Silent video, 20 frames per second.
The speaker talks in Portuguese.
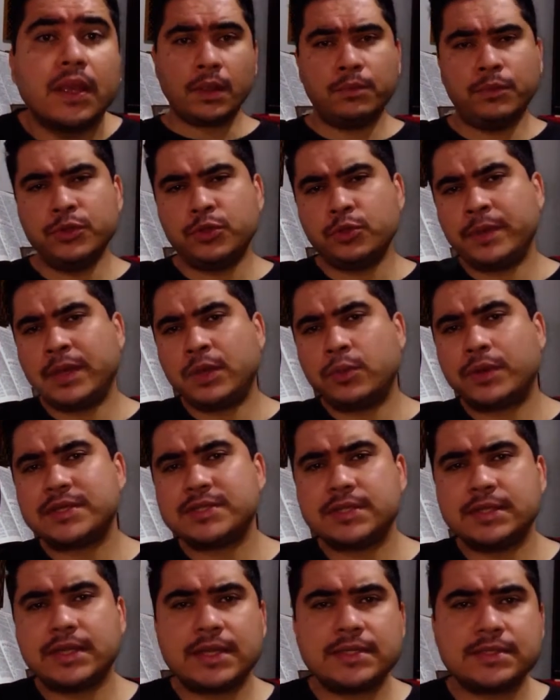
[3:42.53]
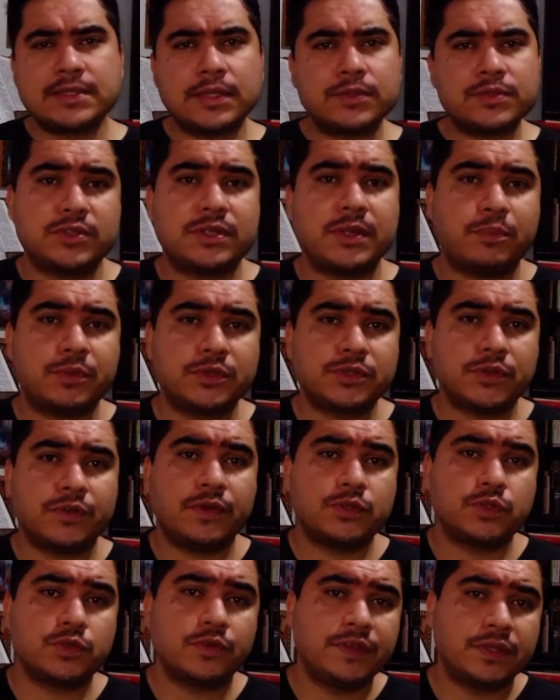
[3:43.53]
Muito bem, quase 10 anos depois eu
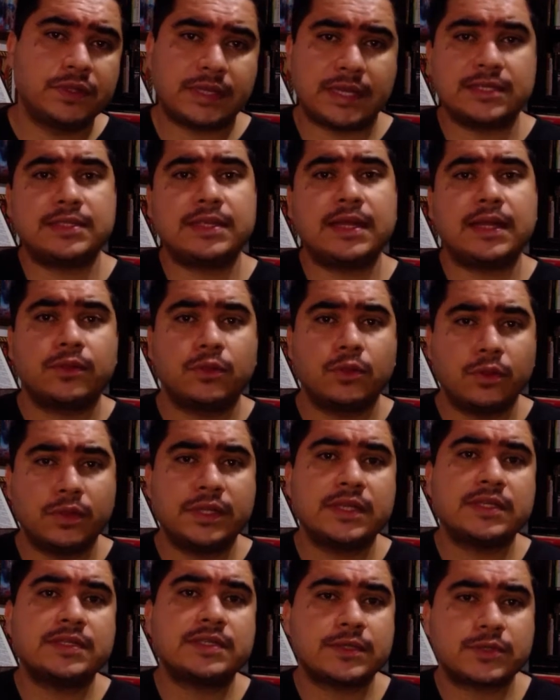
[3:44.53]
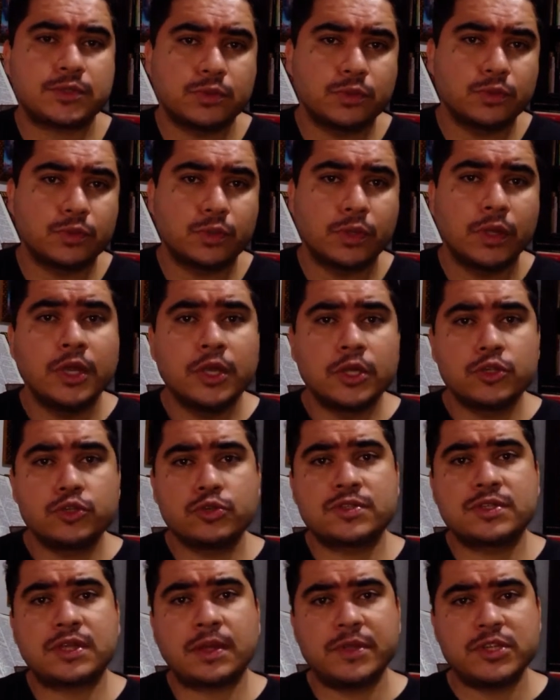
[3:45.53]
resolvi trazer à tona esse assunto
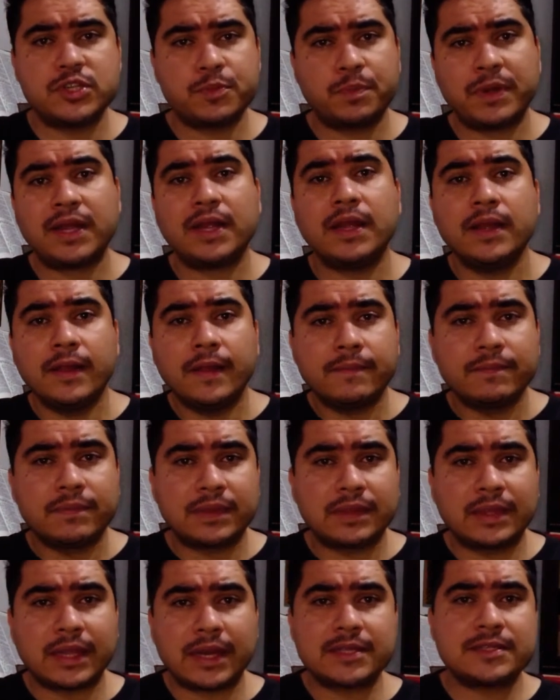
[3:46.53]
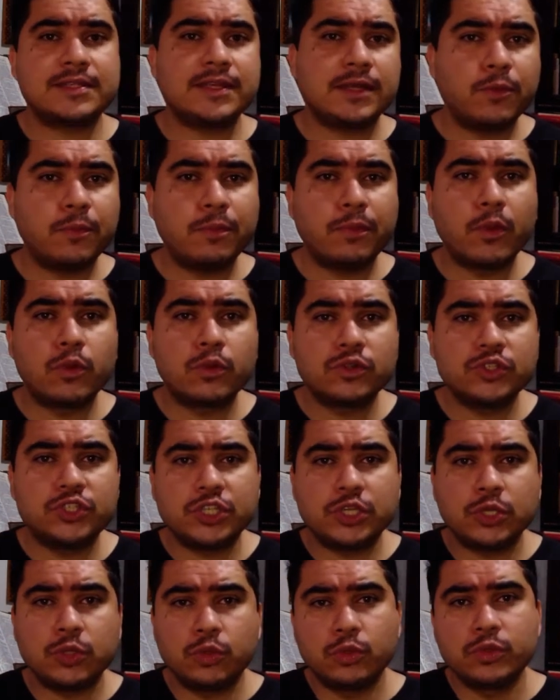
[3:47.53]
justamente para trazer um pouco
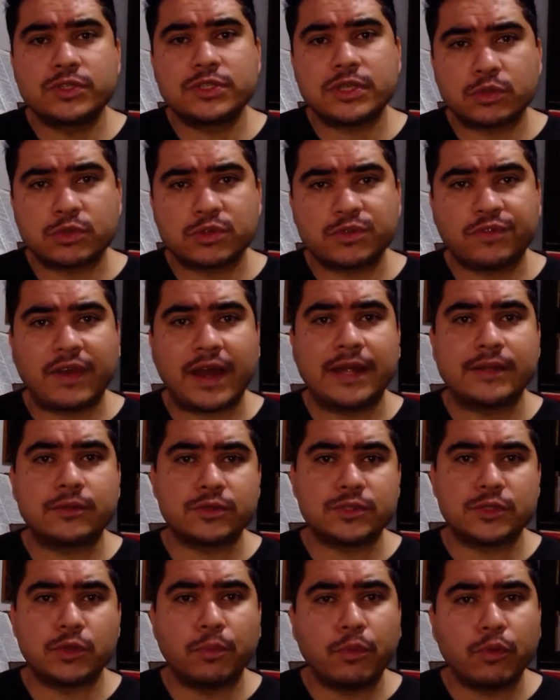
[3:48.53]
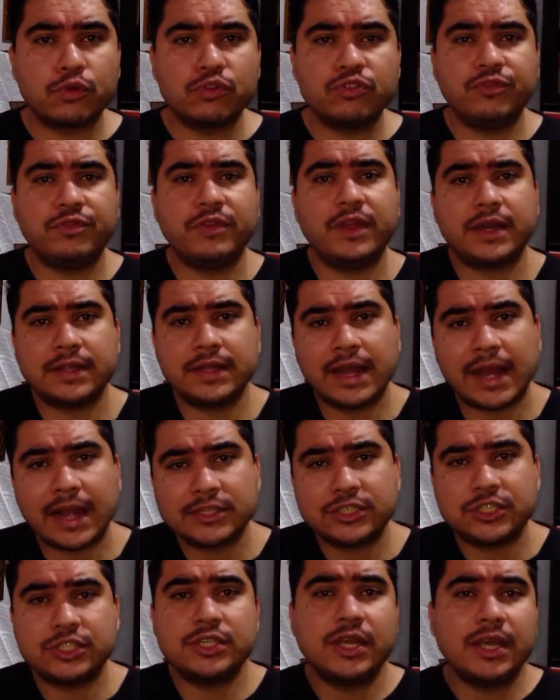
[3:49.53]
de luz aos fatos, né? um pouco de
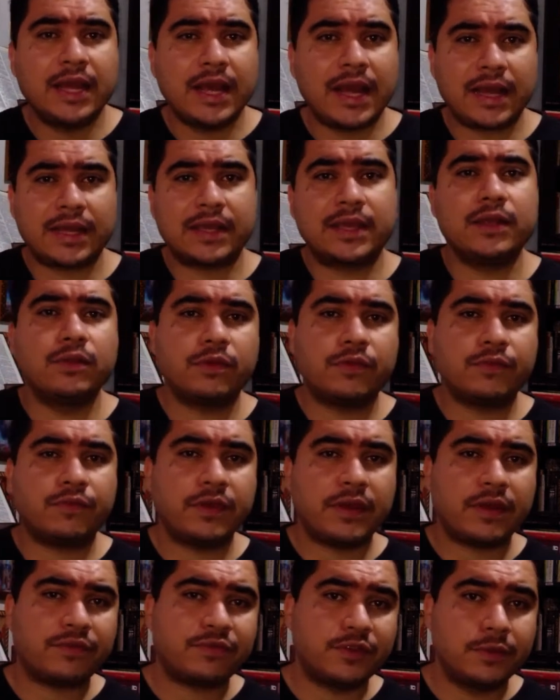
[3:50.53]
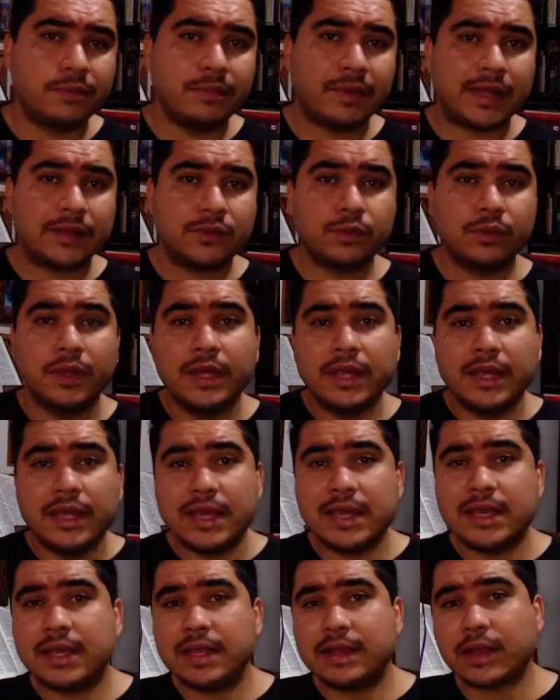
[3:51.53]
verdade aquilo que foi afirmado
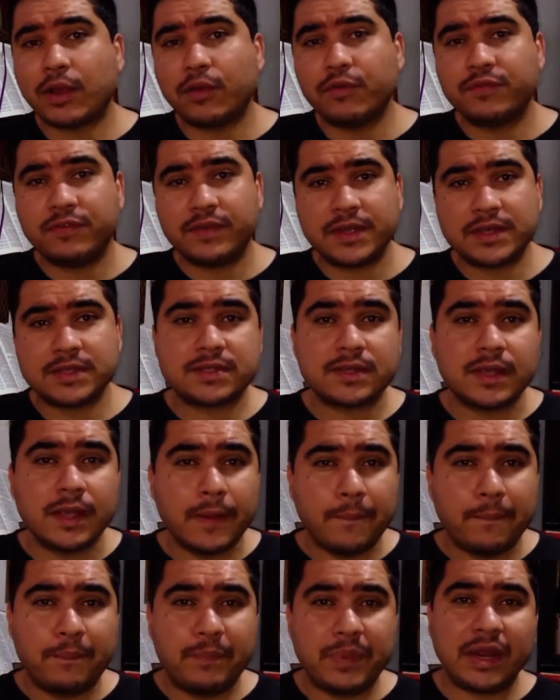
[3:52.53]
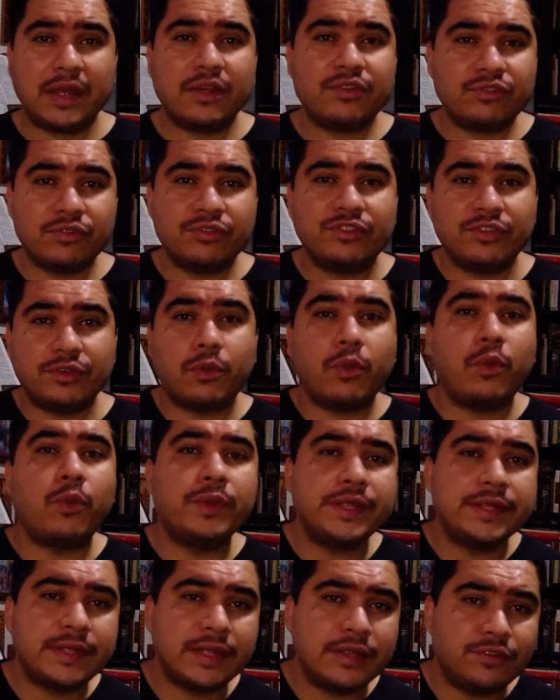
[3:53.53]
e que talvez prejudicou o
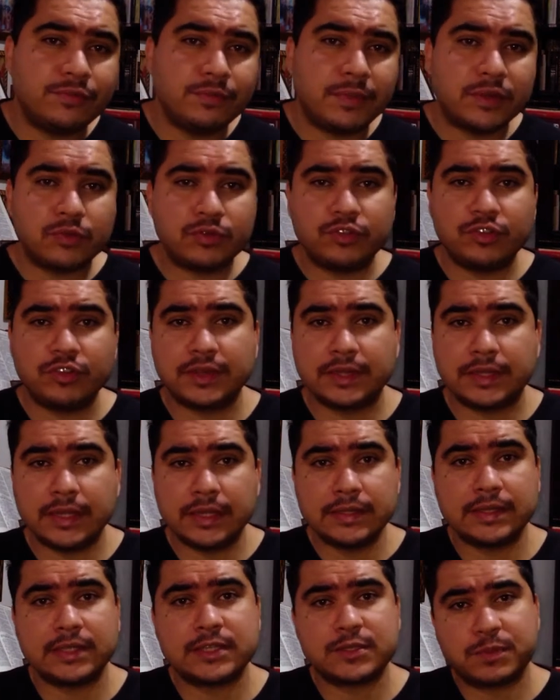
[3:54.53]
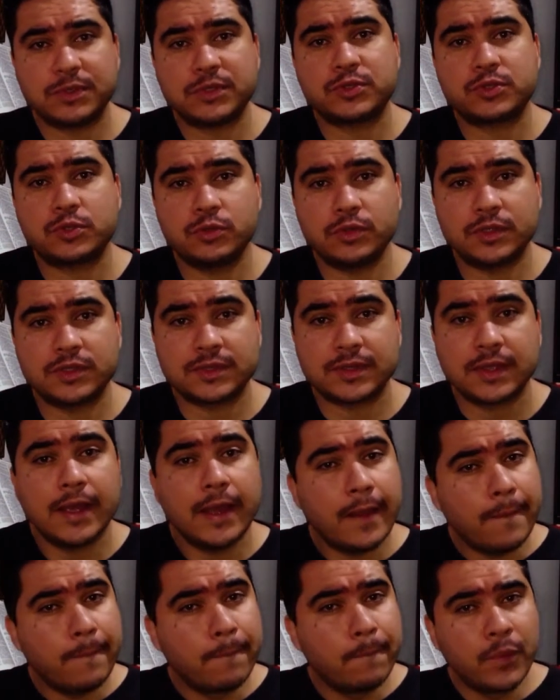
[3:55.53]
entendimento de tantas pessoas.
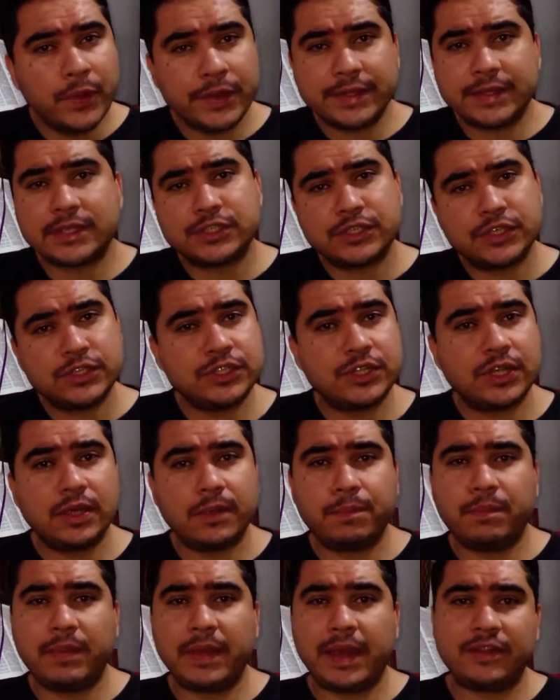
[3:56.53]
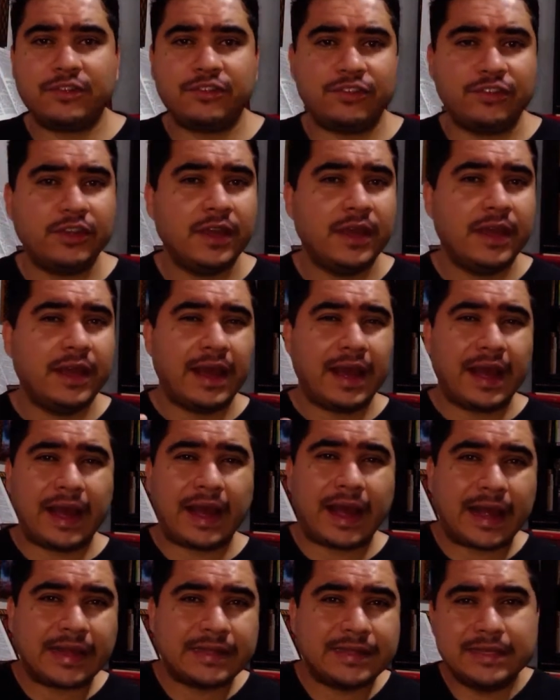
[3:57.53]
Muita gente repete
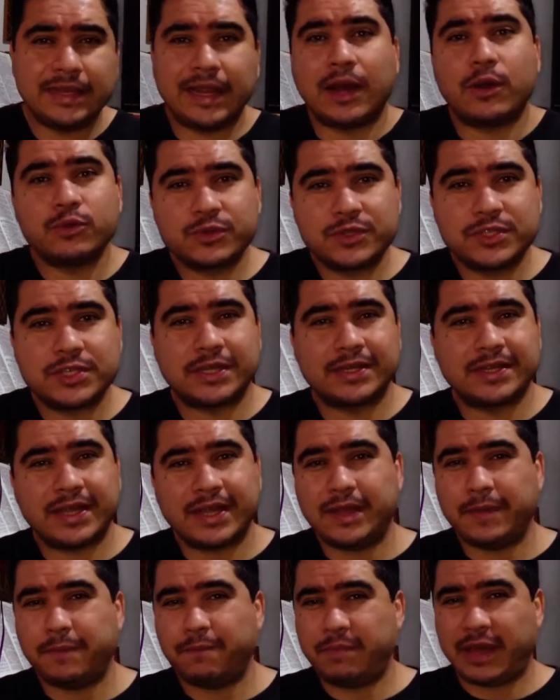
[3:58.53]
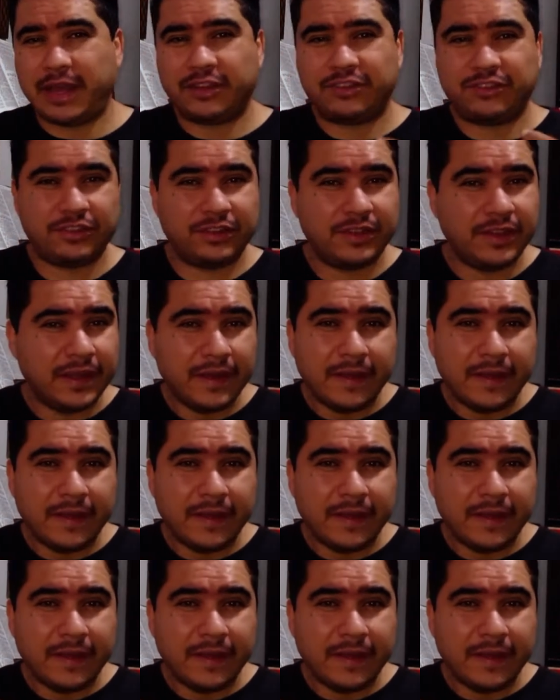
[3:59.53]
ad nauseam, né? repete